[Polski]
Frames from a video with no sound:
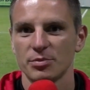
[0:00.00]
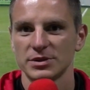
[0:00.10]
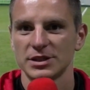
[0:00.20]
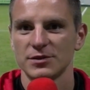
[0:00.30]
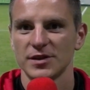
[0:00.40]

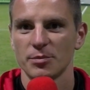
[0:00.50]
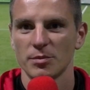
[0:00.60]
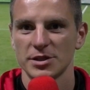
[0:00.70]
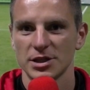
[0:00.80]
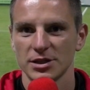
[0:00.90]
pozytywne po
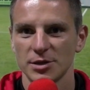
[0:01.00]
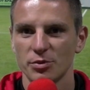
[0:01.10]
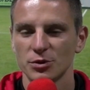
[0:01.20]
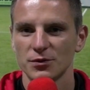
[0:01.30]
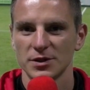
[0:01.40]
meczach nikt
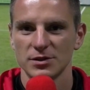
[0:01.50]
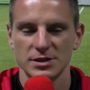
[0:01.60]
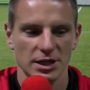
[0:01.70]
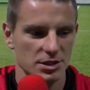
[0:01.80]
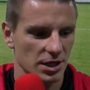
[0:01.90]
punktów nie
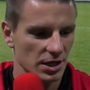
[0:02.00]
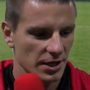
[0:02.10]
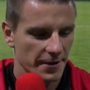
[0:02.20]
dostarcza